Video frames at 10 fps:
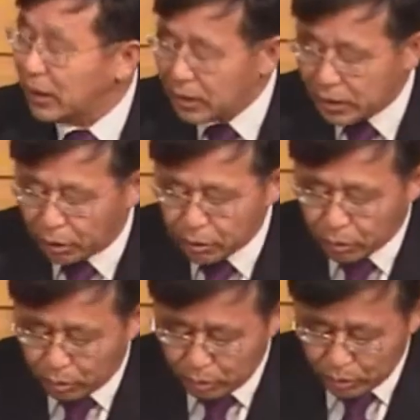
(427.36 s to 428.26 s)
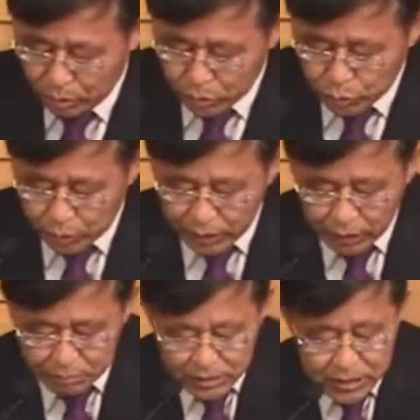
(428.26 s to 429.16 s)
일이 결코
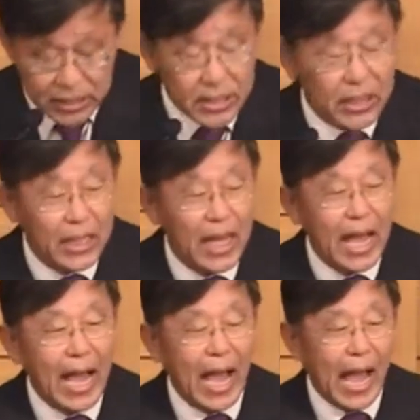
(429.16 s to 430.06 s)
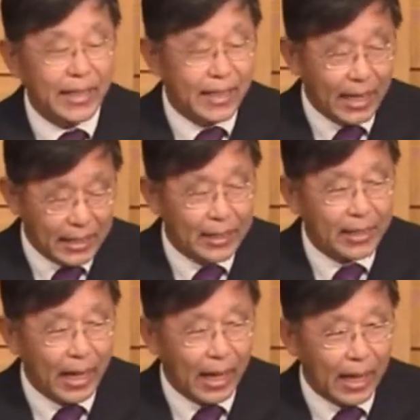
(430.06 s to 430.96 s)
주에게 미치지
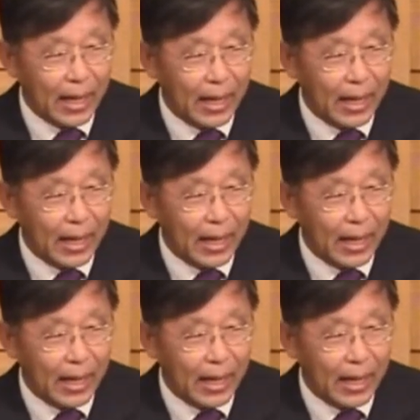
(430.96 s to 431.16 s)
아니하리이다.